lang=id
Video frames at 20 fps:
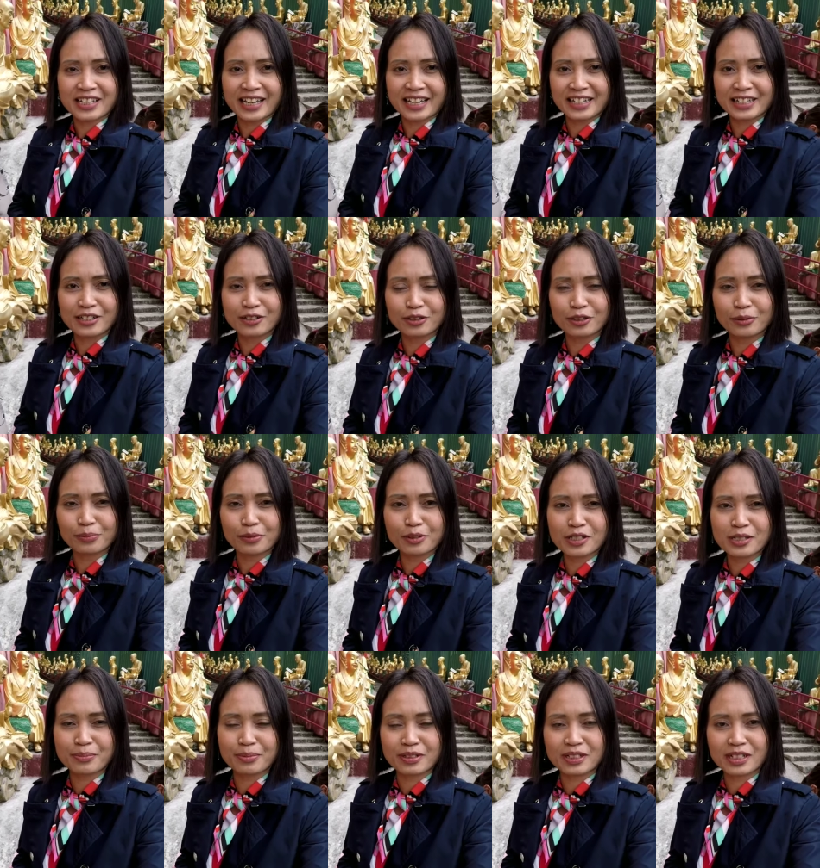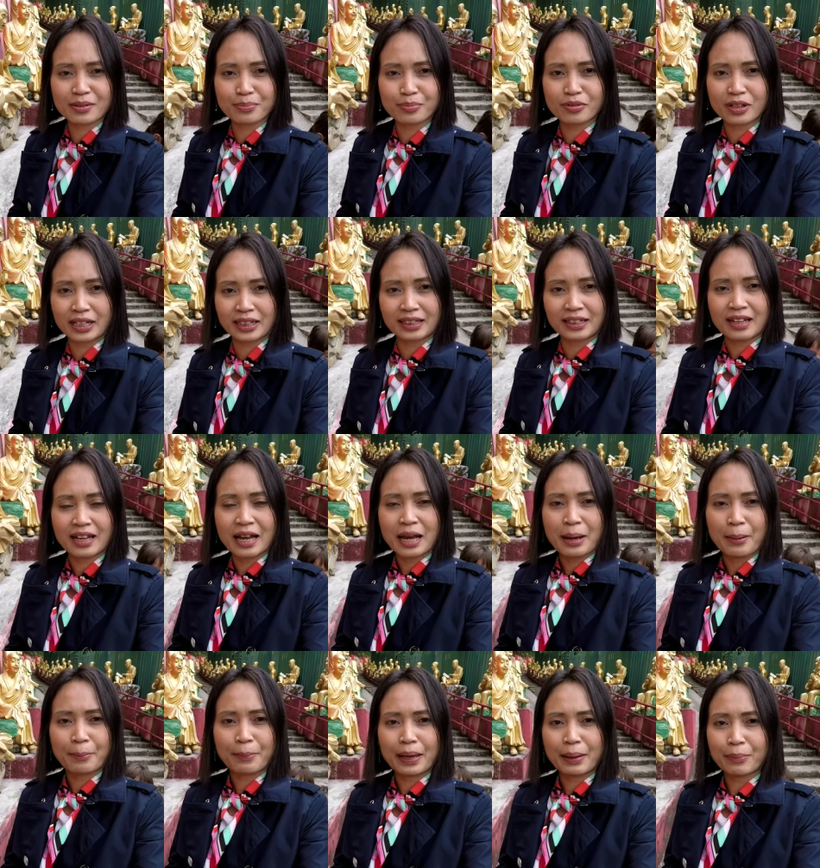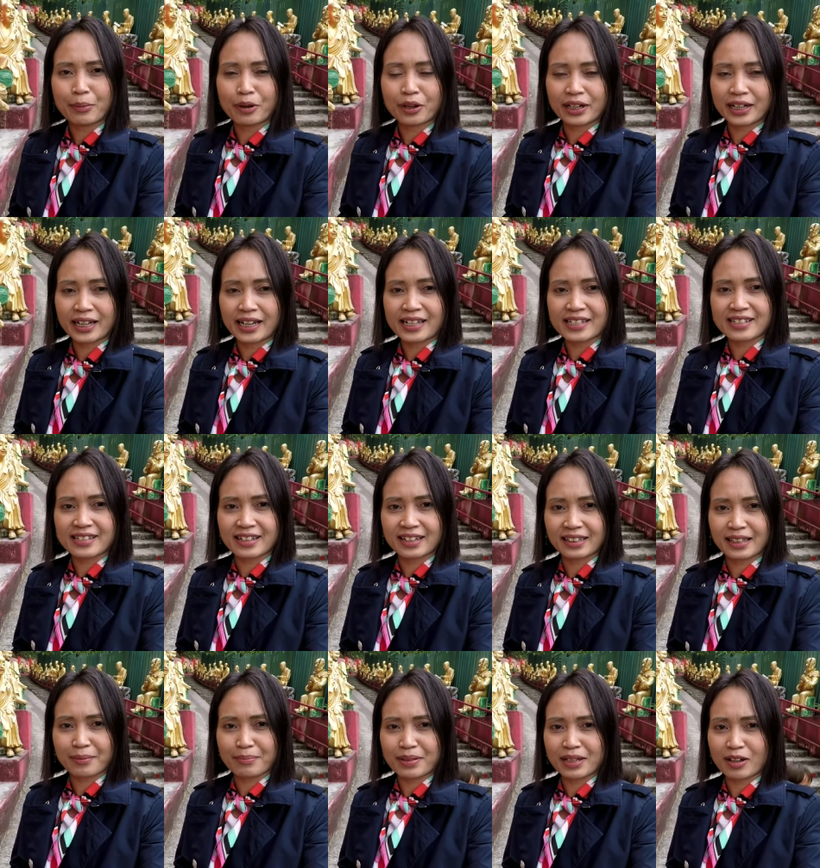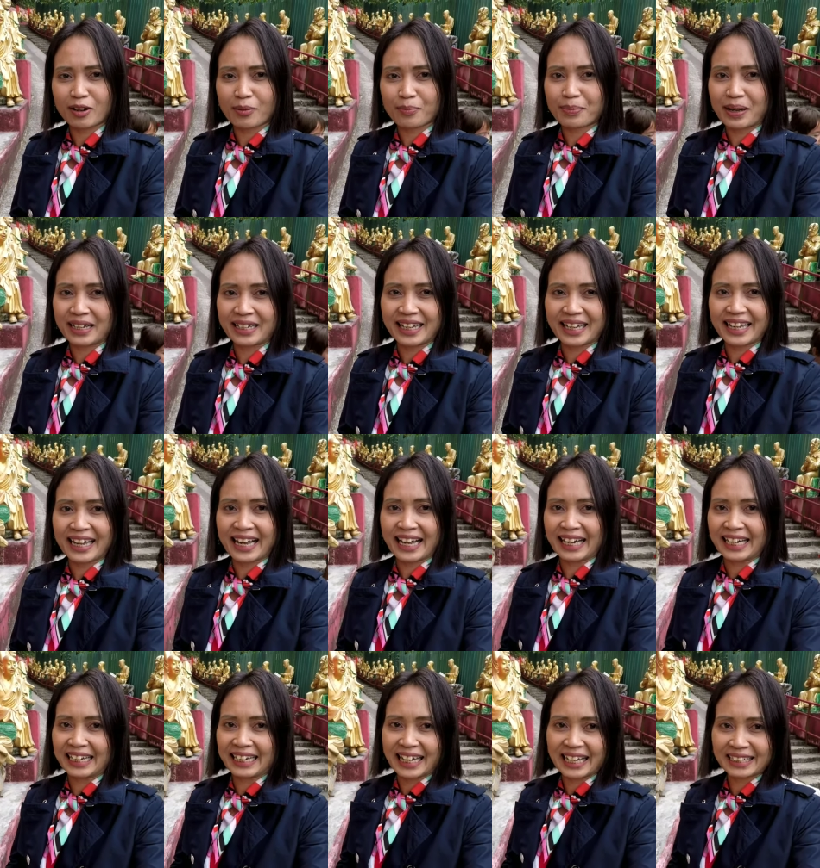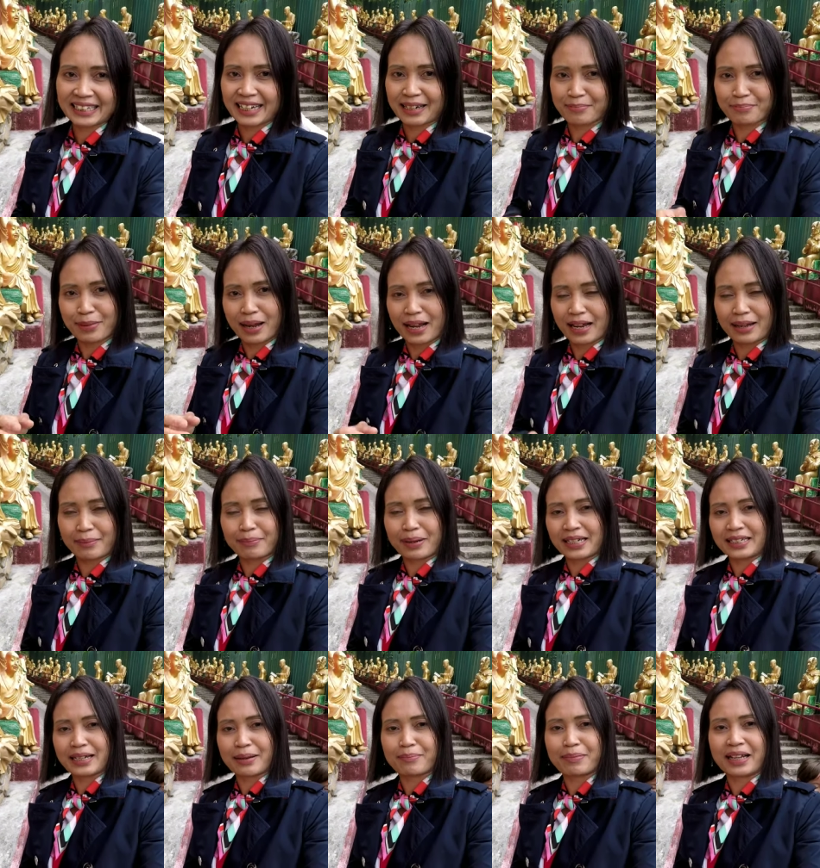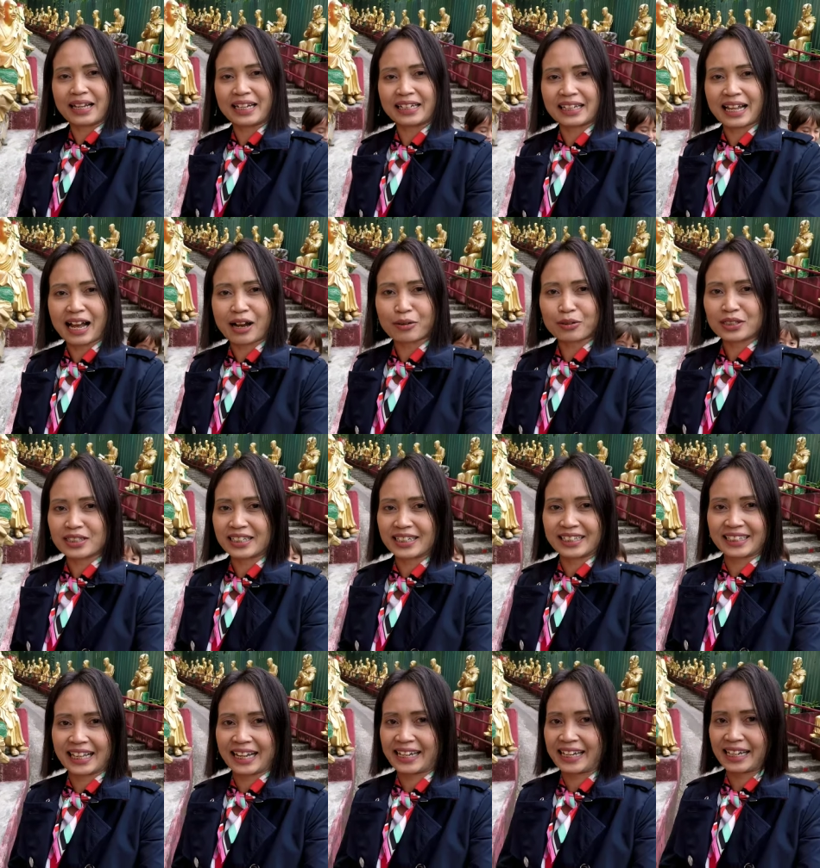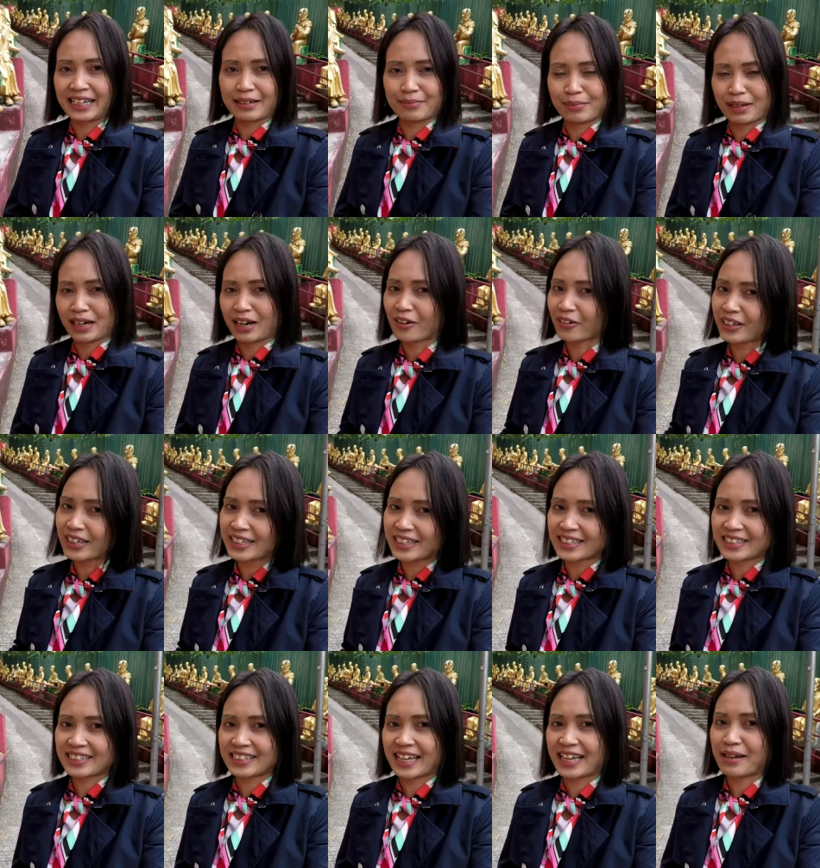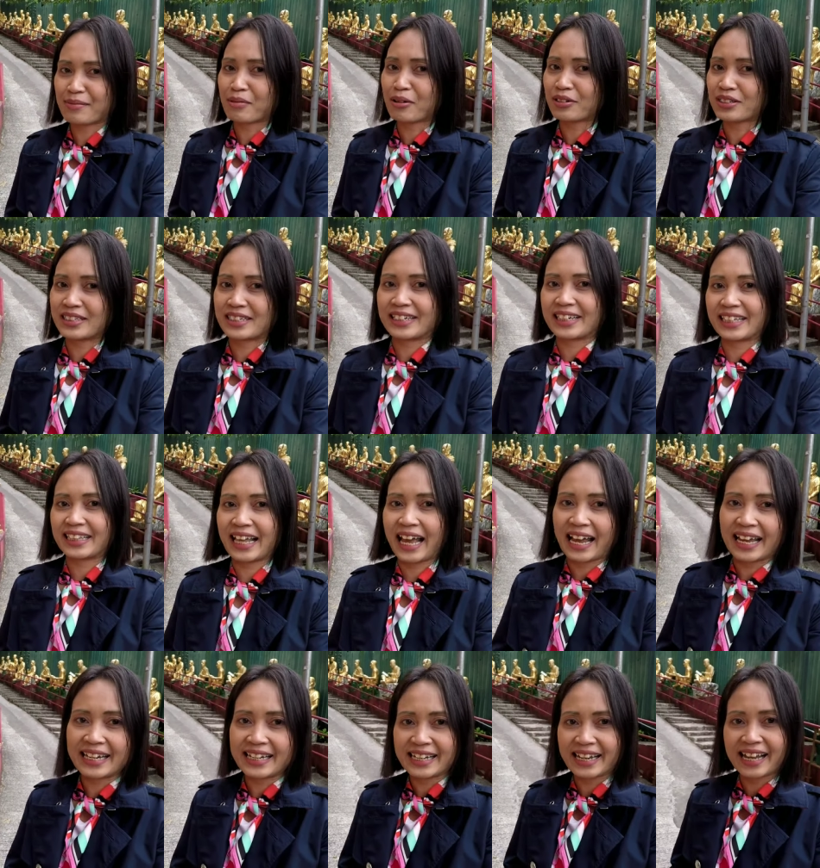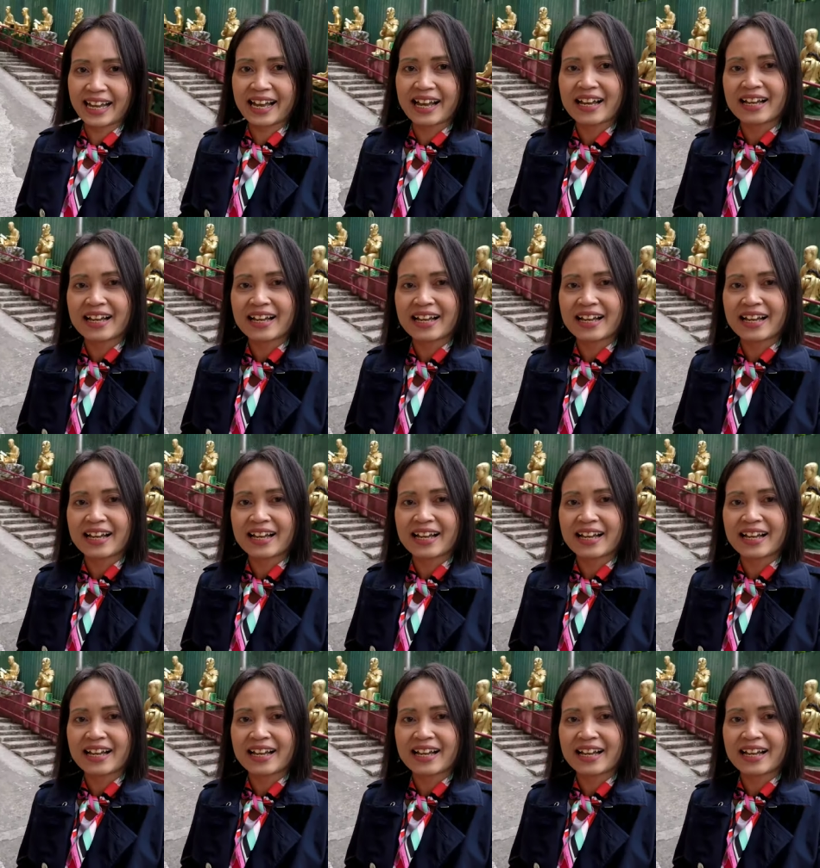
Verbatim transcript: saya di YouTube tuh sebenarnya buat memori aja tapi kok banyak yang lihat dan pada pengen tahu ceritanya gimana oke saya mau ceritain ya